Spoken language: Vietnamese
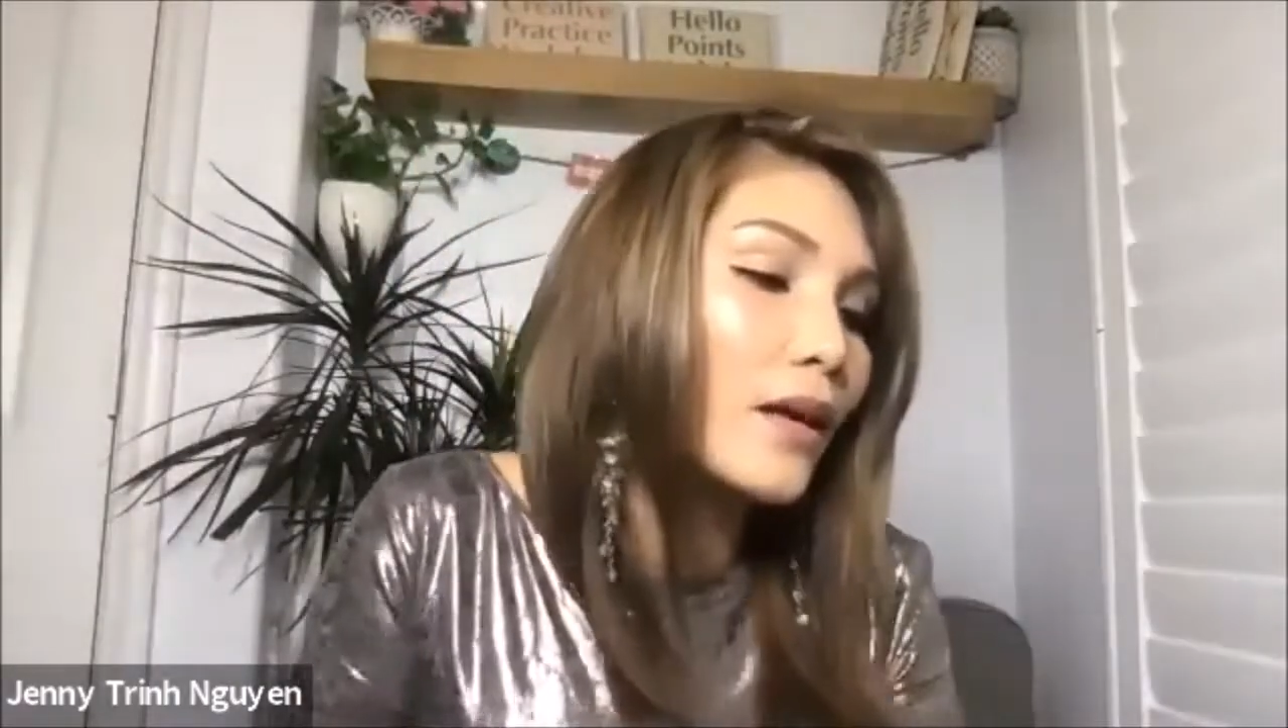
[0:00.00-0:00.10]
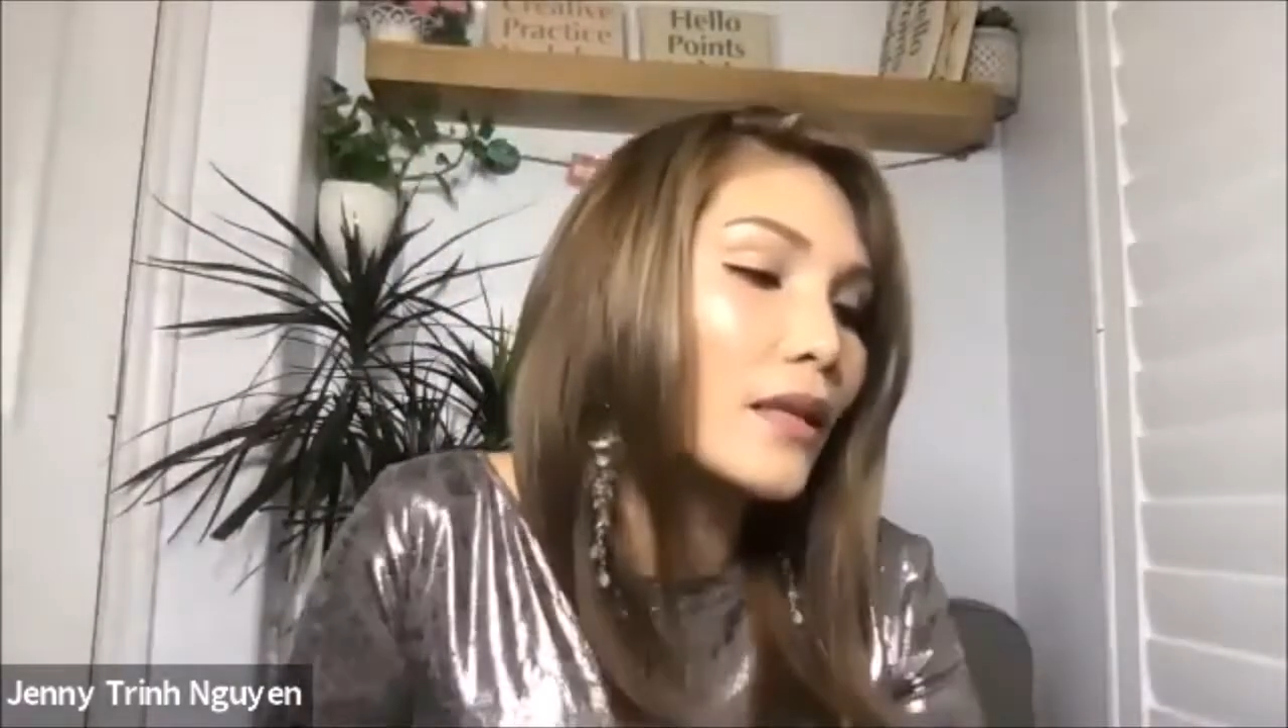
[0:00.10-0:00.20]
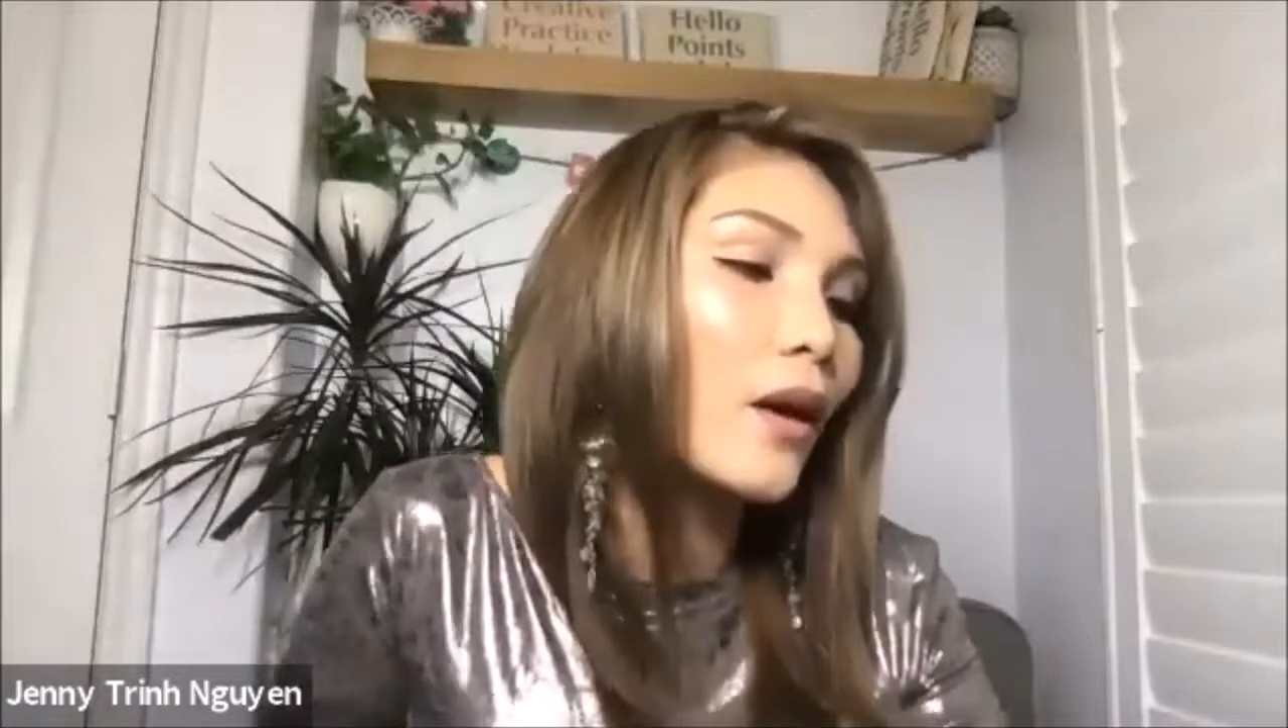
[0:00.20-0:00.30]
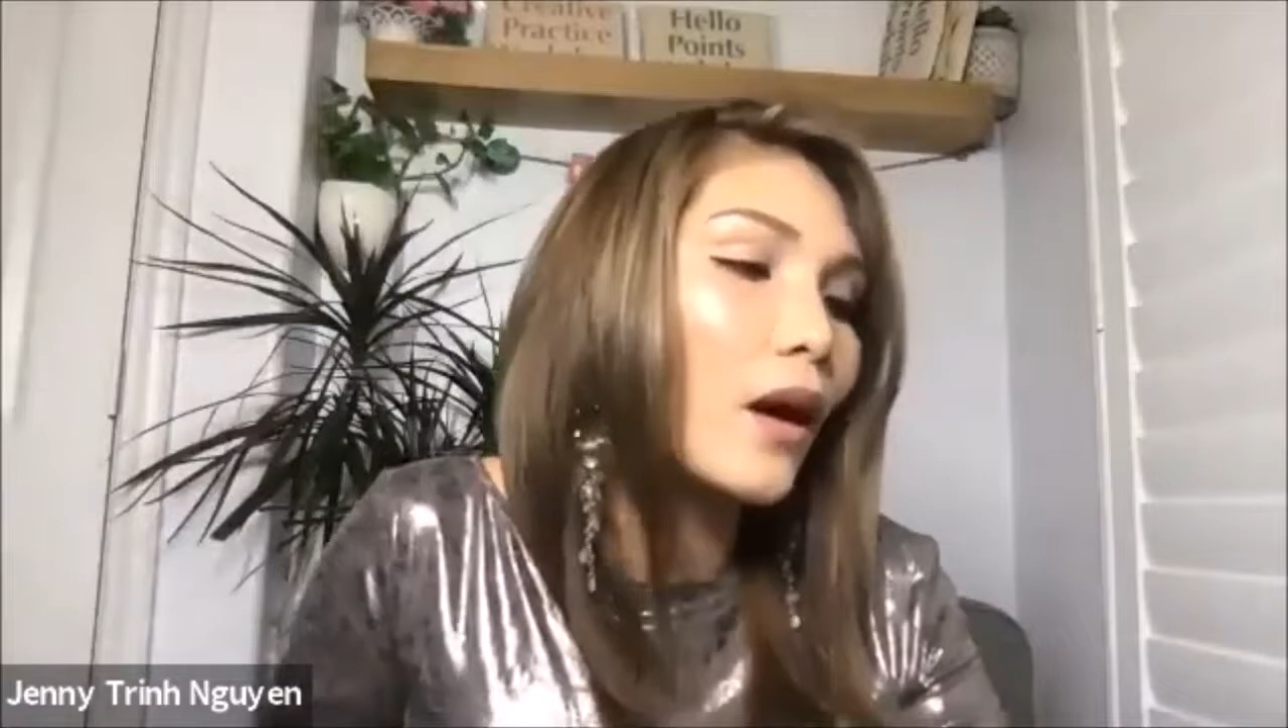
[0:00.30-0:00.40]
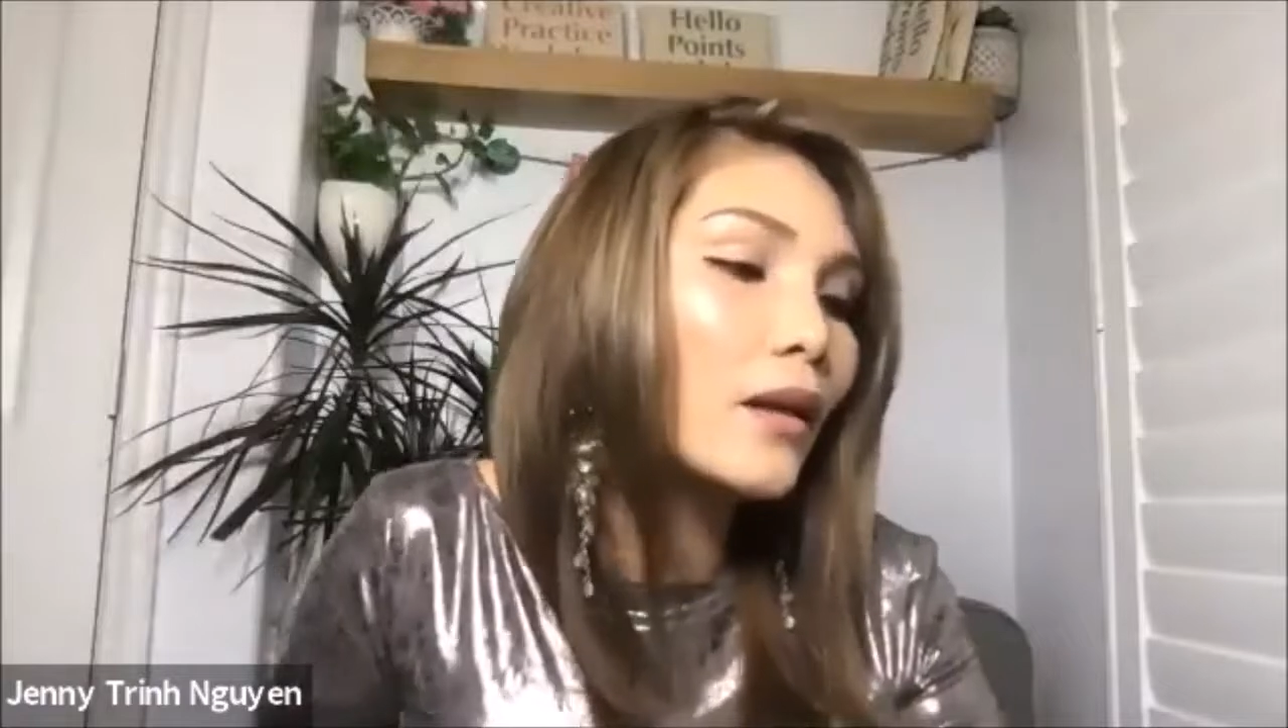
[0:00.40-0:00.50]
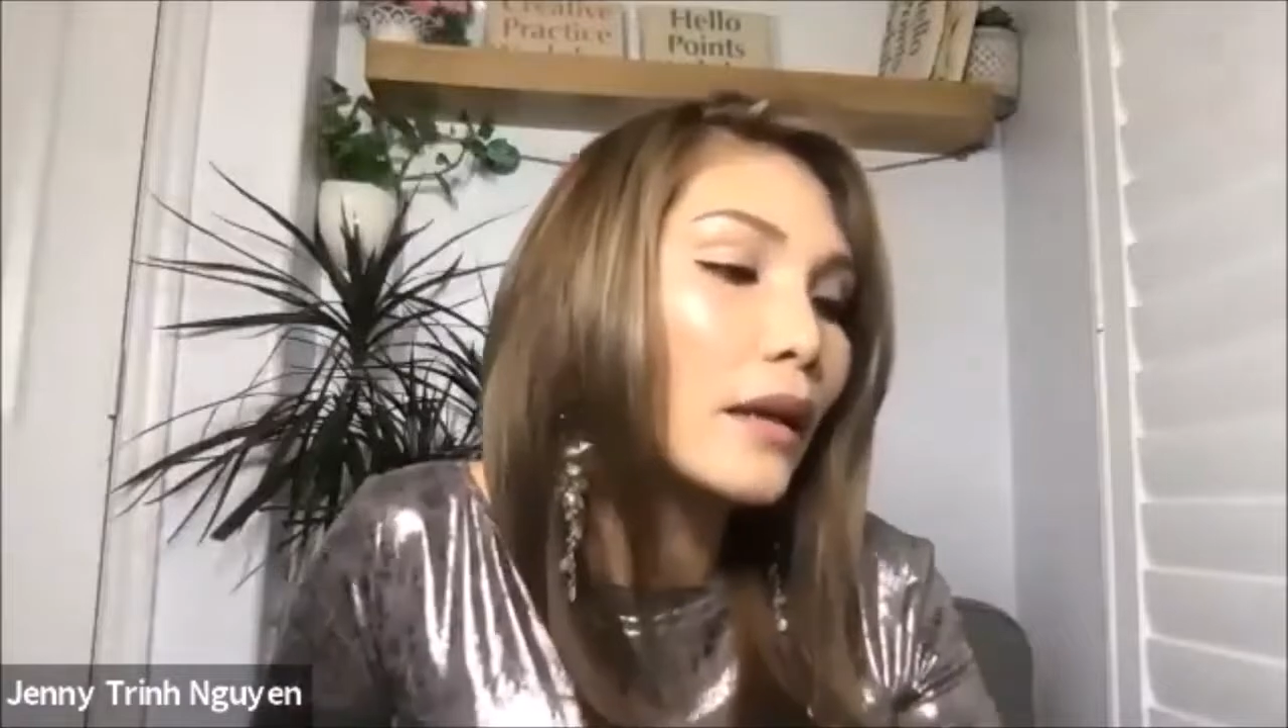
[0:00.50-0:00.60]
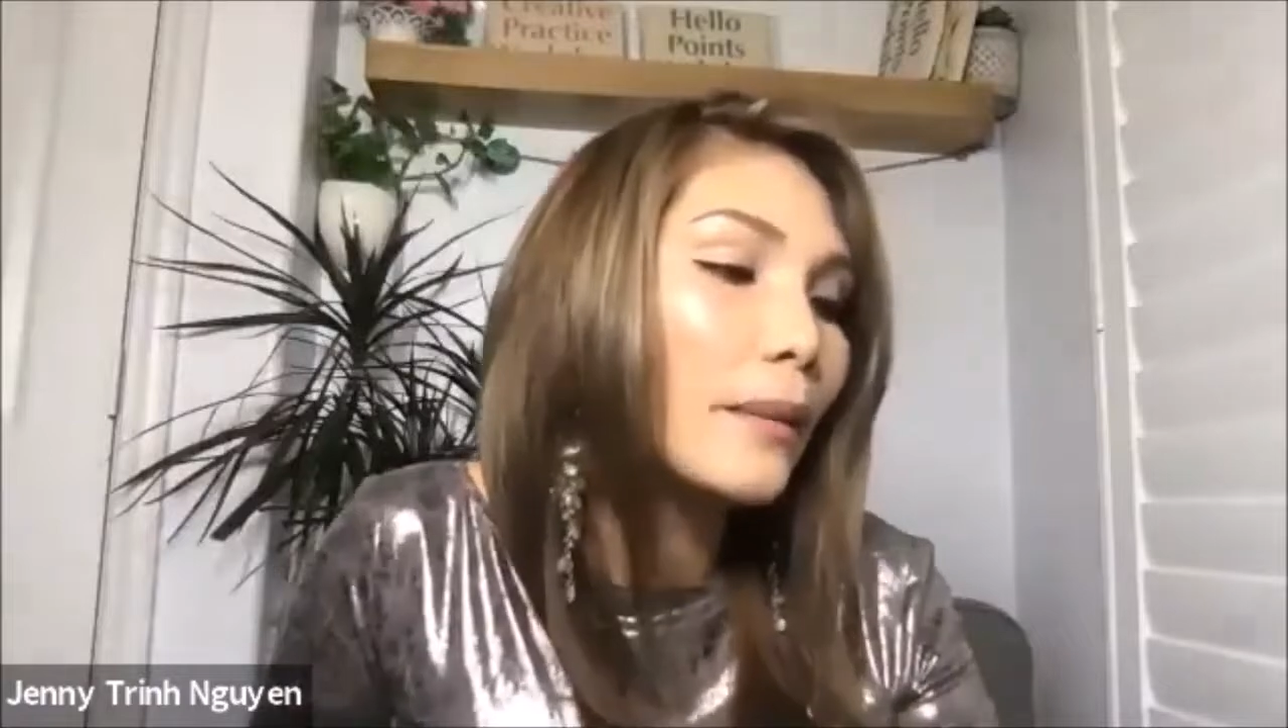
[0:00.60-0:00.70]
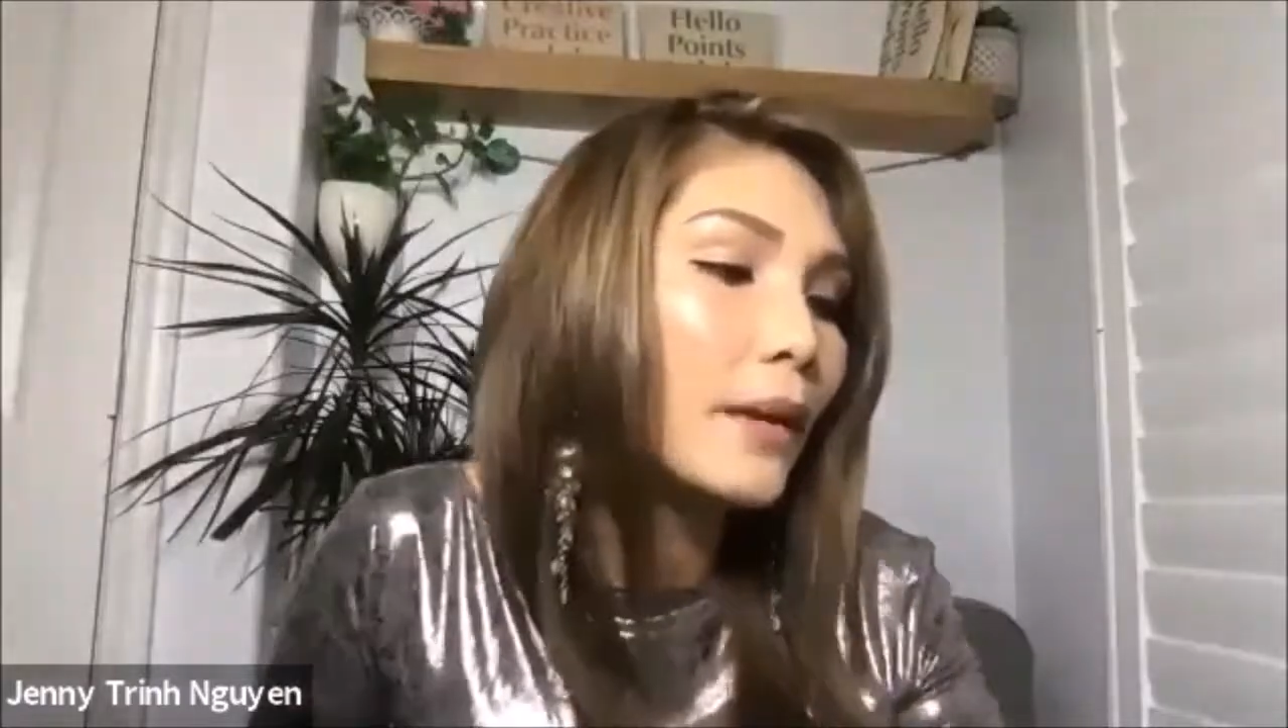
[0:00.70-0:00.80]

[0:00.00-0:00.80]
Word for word: sau đó thì